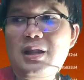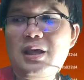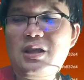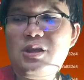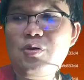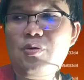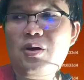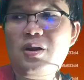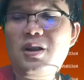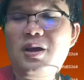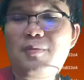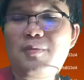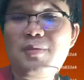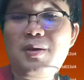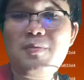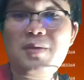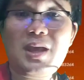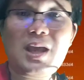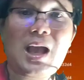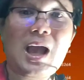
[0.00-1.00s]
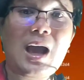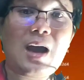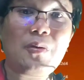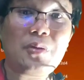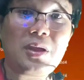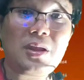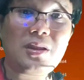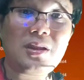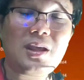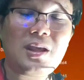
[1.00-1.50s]
ในช่วงหนึ่งไม่มีข่าว
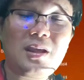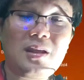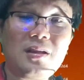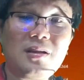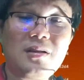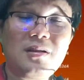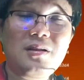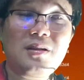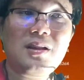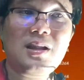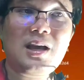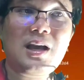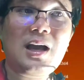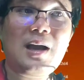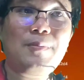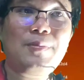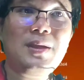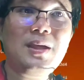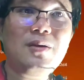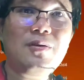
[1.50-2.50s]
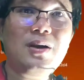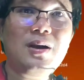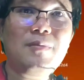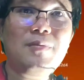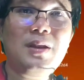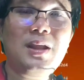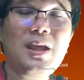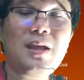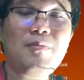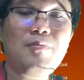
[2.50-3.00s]
จริง ๆนะครับ เกี่ยวกั
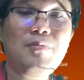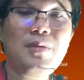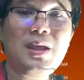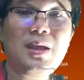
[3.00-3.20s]
บเหรียญ